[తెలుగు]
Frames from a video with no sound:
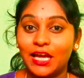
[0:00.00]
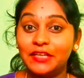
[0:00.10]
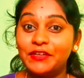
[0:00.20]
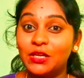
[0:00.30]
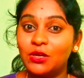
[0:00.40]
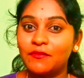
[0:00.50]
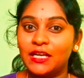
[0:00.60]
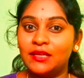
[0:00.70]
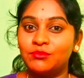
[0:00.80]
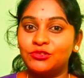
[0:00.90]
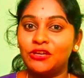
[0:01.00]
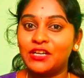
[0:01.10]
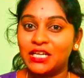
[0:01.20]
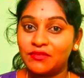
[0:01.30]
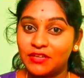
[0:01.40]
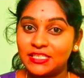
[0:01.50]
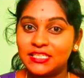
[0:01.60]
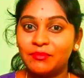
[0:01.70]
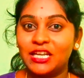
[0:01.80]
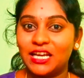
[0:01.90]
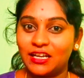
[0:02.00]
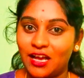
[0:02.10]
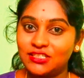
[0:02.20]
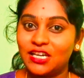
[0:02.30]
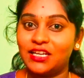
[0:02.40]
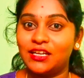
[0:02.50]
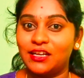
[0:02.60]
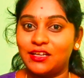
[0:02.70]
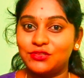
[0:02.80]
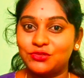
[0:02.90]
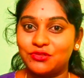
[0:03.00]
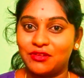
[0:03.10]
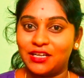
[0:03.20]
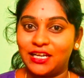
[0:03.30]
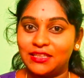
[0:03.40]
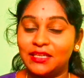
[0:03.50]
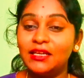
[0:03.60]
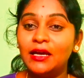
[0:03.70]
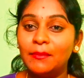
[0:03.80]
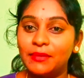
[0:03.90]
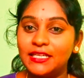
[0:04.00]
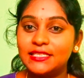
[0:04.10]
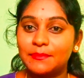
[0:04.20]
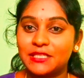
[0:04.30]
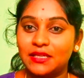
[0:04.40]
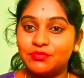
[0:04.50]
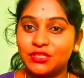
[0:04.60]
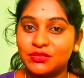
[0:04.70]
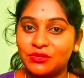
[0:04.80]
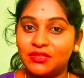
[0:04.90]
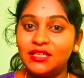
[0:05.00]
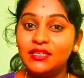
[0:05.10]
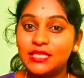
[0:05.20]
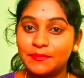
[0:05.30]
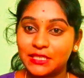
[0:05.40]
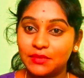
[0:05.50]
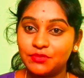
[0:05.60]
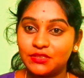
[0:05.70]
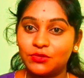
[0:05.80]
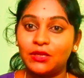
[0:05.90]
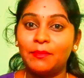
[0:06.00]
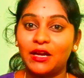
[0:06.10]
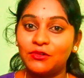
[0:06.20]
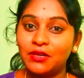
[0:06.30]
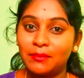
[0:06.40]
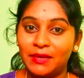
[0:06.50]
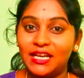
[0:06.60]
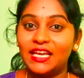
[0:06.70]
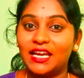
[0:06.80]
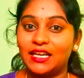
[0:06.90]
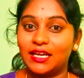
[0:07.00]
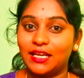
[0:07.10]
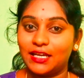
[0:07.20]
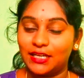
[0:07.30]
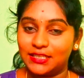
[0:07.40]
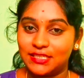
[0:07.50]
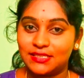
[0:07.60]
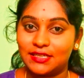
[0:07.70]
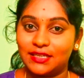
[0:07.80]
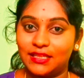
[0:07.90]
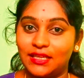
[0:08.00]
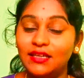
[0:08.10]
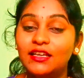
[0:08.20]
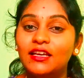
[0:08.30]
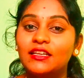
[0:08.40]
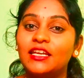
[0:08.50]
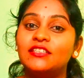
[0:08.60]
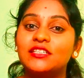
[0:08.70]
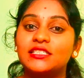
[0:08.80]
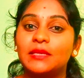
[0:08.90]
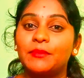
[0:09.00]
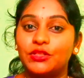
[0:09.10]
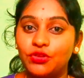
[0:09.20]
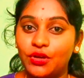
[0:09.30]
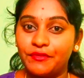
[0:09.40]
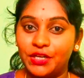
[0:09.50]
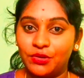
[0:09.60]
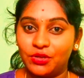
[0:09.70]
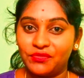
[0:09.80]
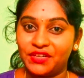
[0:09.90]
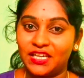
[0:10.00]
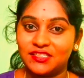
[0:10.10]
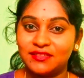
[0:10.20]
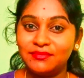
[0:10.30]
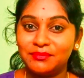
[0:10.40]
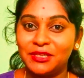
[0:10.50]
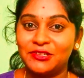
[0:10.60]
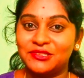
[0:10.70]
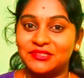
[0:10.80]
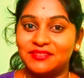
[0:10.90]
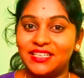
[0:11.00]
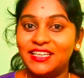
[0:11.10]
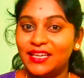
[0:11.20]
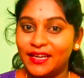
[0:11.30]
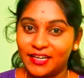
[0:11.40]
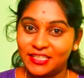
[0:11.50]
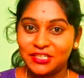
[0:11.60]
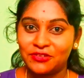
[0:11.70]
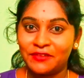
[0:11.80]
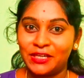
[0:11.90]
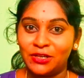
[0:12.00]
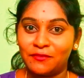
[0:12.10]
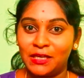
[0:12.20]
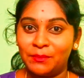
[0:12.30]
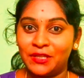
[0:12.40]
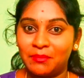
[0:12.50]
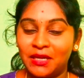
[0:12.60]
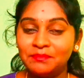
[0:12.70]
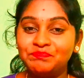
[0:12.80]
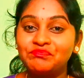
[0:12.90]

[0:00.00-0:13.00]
కానీ వీడియోలోకి వెళ్ళే ముందు ఎవరైనా ఫస్ట్ టైం కనుక నా ఛానల్ కనుక చూస్తున్నట్లయితే ప్లీజ్ సబ్స్క్రైబ్ చేసుకోండి సబ్స్క్రైబ్ చేసుకొని పక్కన ఉన్న బెల్ ఐకాన్ కనుక క్లిక్ చేసినట్లయితే నేను చేసే ప్రతి ఒక్క వీడియో నోటిఫికేషన్ మీకు వస్తుంది ఇలా చెప్పిన వీడియోలోకి వెళ్ళిపోదామా